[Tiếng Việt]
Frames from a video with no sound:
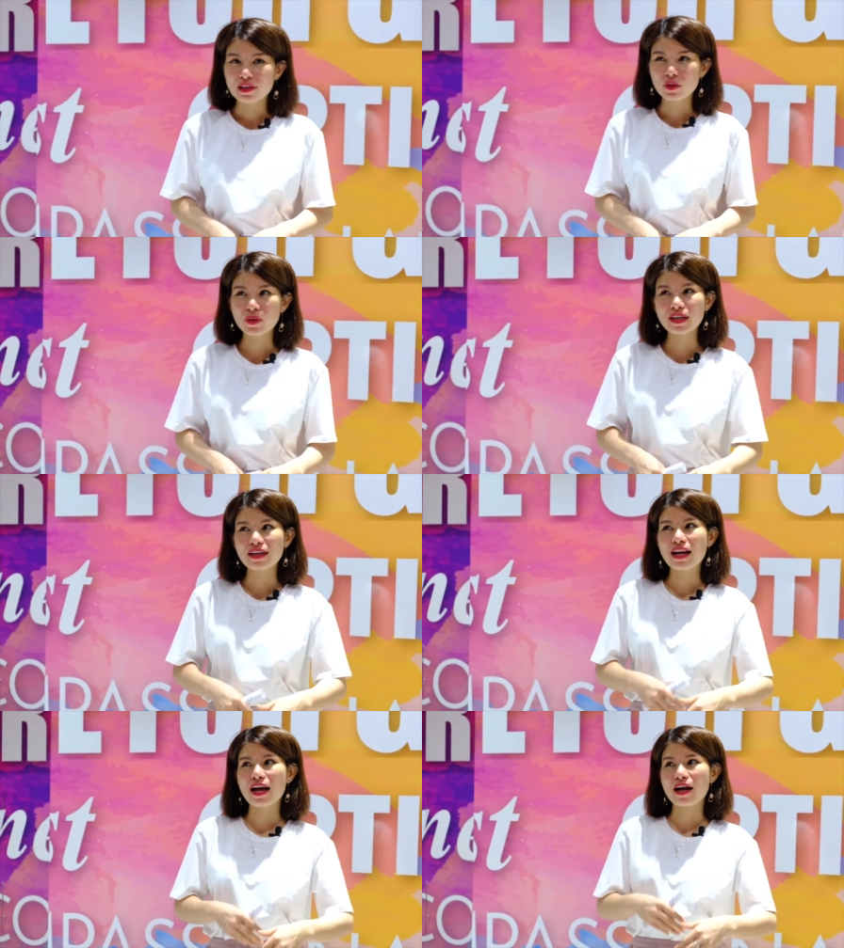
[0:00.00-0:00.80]
Tuy
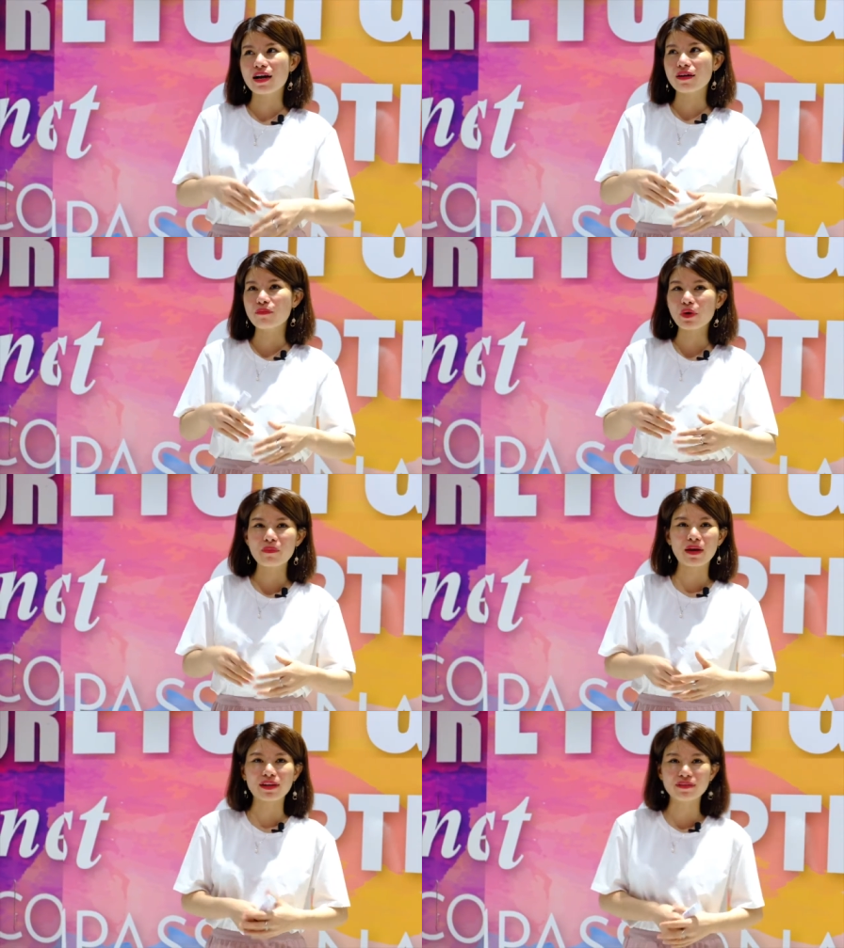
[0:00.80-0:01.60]
nhiên là một cái
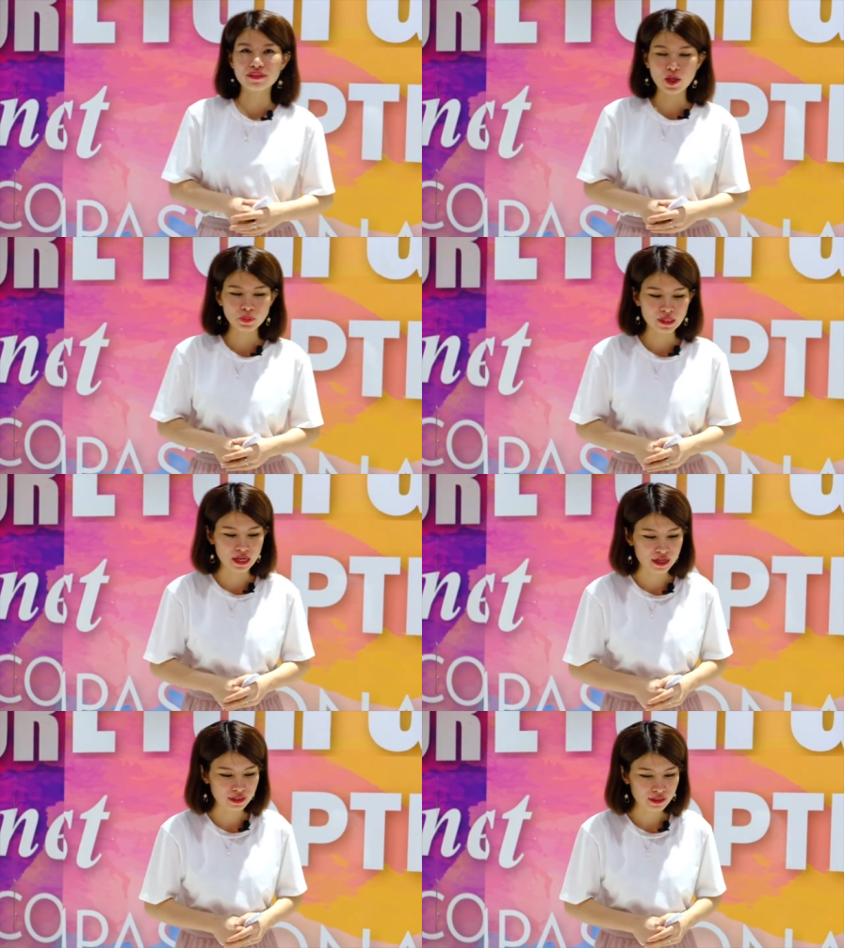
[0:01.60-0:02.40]
mảng nữa không thể